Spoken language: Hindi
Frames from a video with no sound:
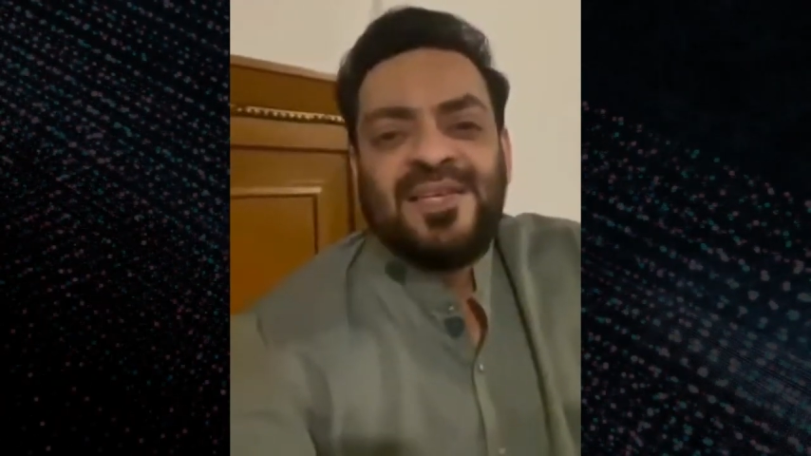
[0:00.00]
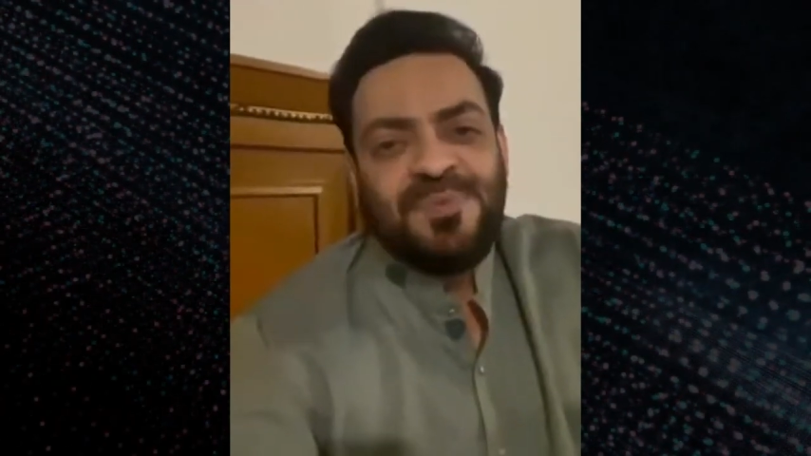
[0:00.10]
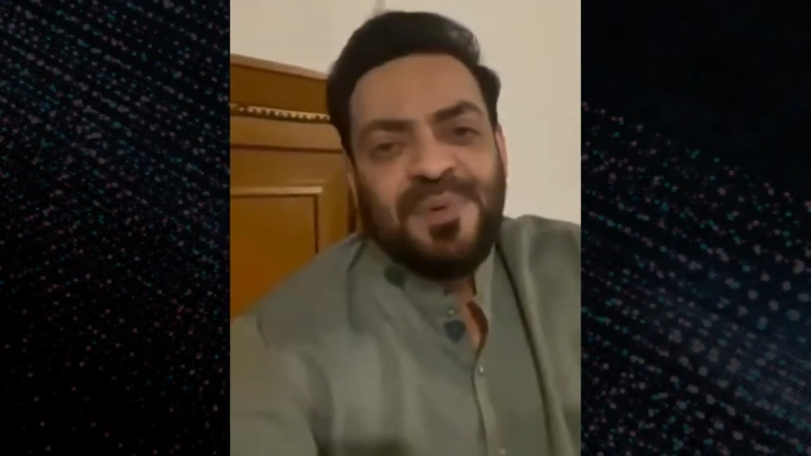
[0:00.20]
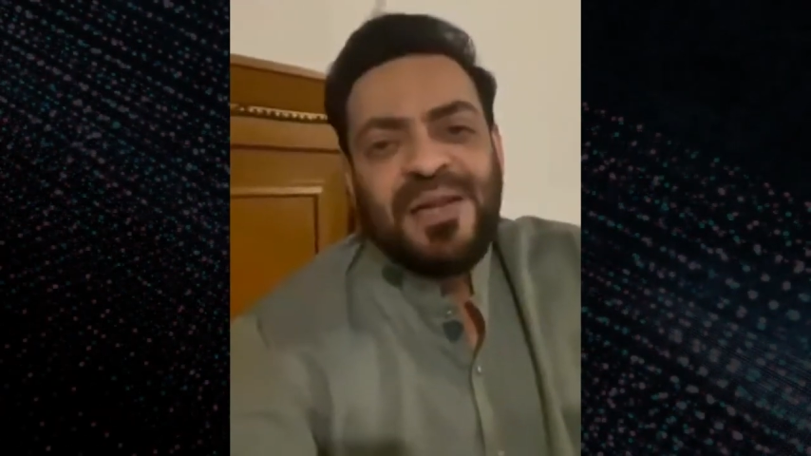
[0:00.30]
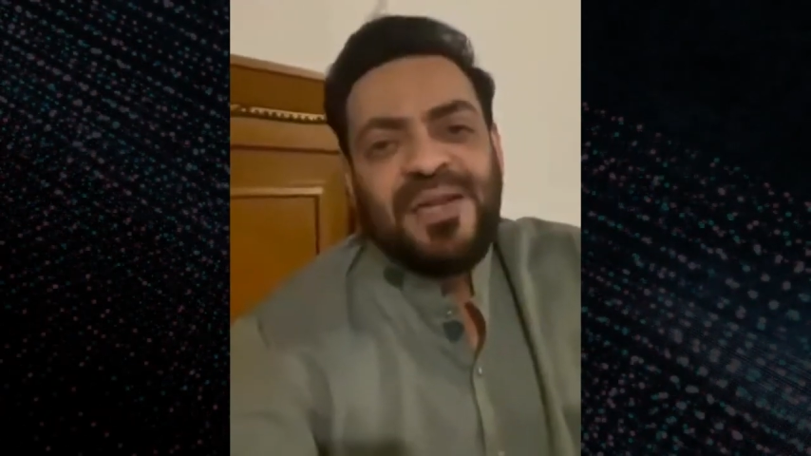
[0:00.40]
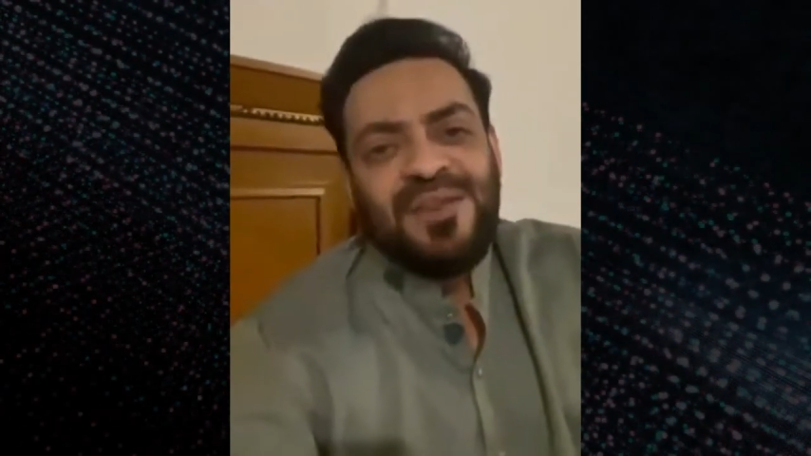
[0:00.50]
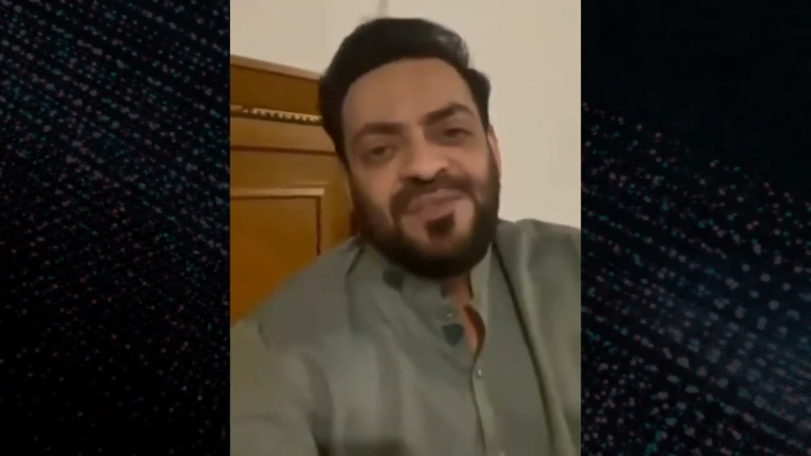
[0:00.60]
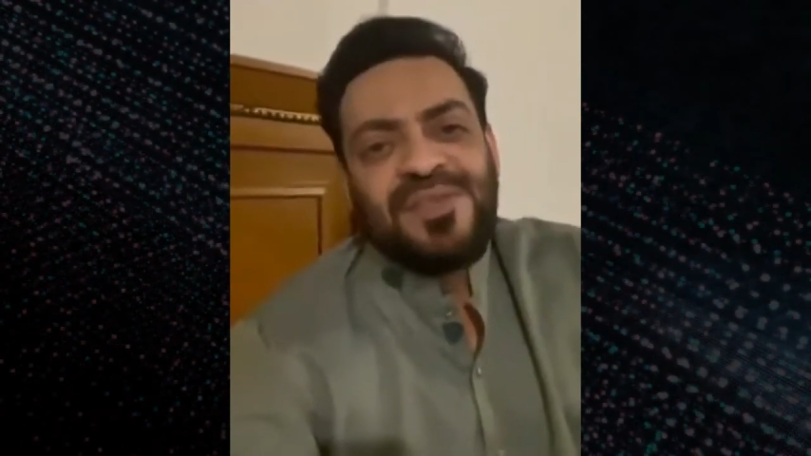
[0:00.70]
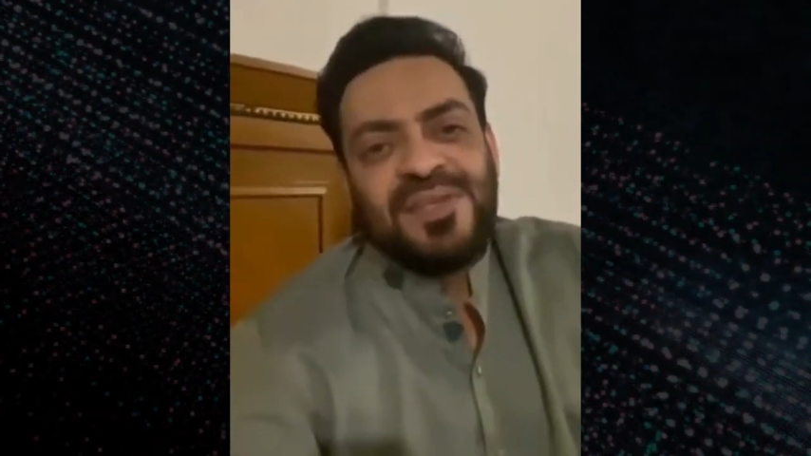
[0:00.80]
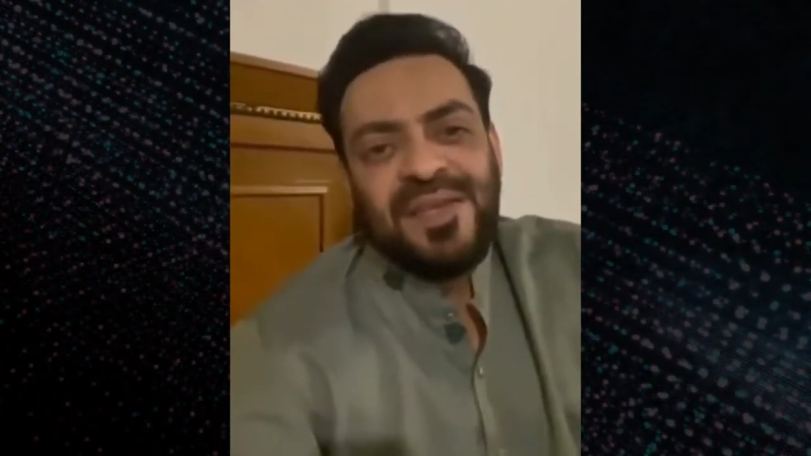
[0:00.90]
सिपारे
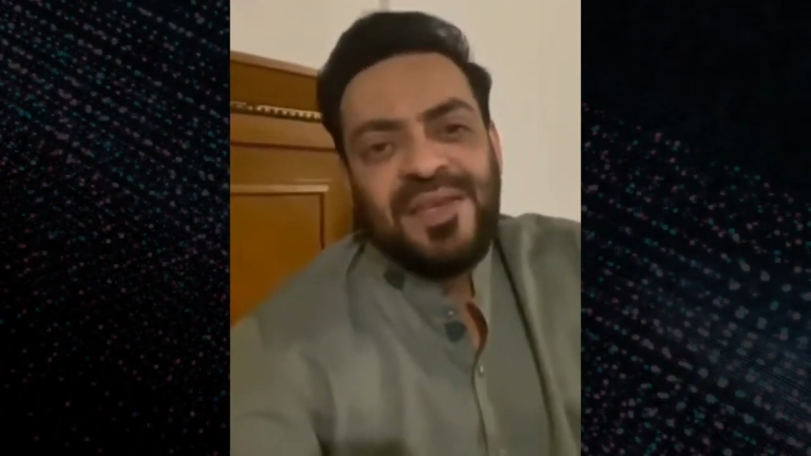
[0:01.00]
हिफ्स